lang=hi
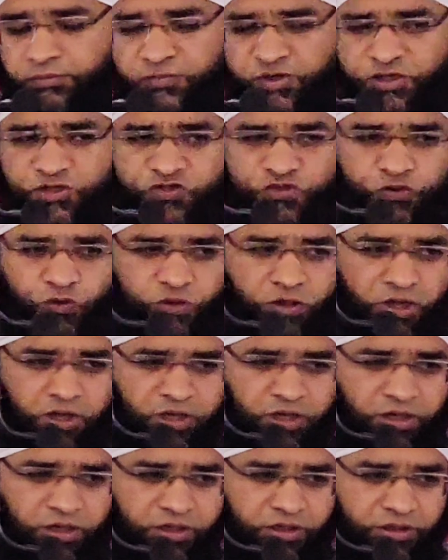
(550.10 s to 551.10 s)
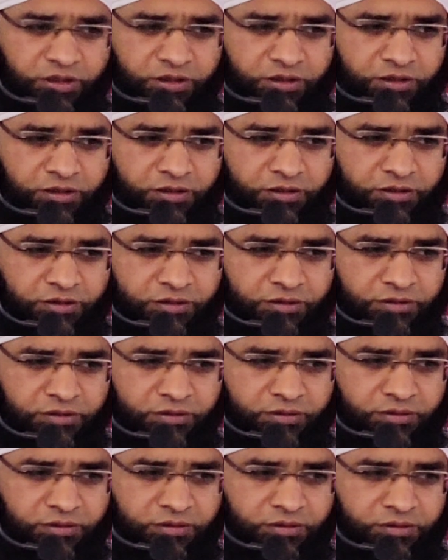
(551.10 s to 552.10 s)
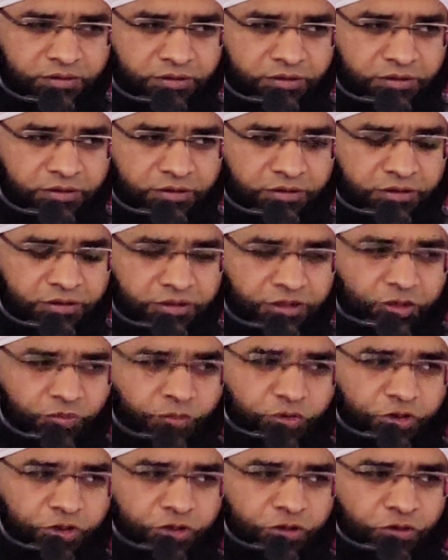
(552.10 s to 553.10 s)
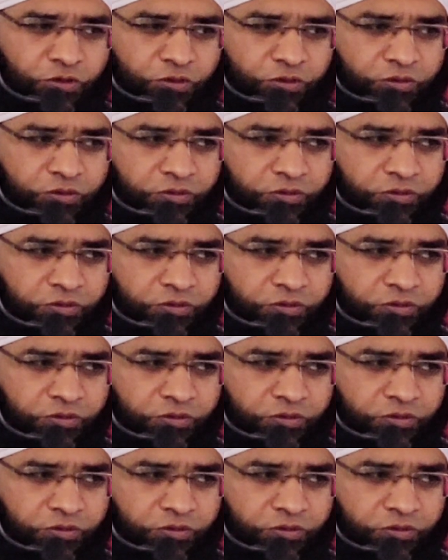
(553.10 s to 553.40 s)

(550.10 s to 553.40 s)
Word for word: किसको कह रहे हैं नबी को